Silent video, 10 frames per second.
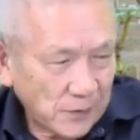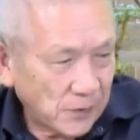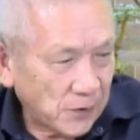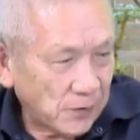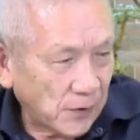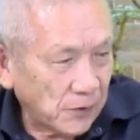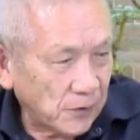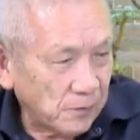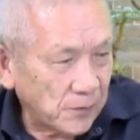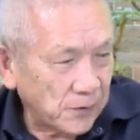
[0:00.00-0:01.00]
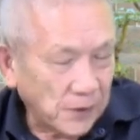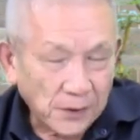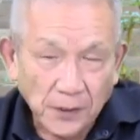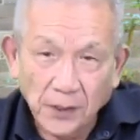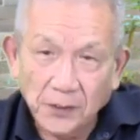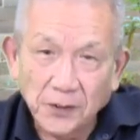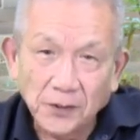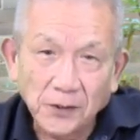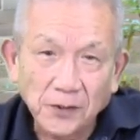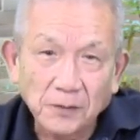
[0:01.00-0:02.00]
スワット分析だ
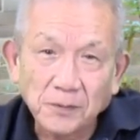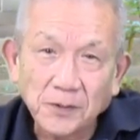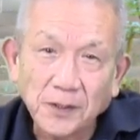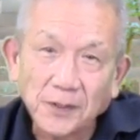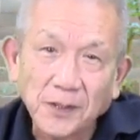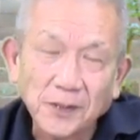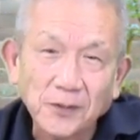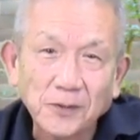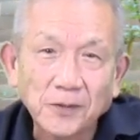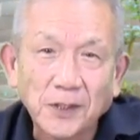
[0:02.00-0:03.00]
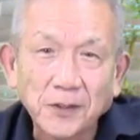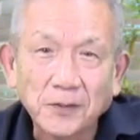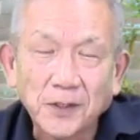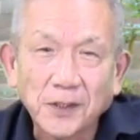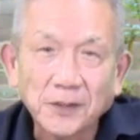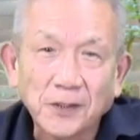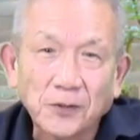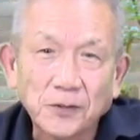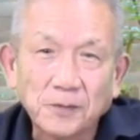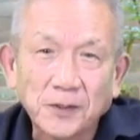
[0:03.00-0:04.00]
CS 分析だってこう訳の分かんない
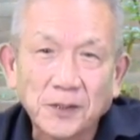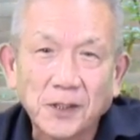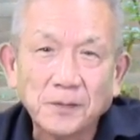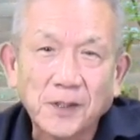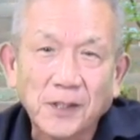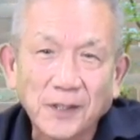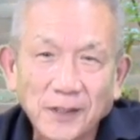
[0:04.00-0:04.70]
言葉遣いが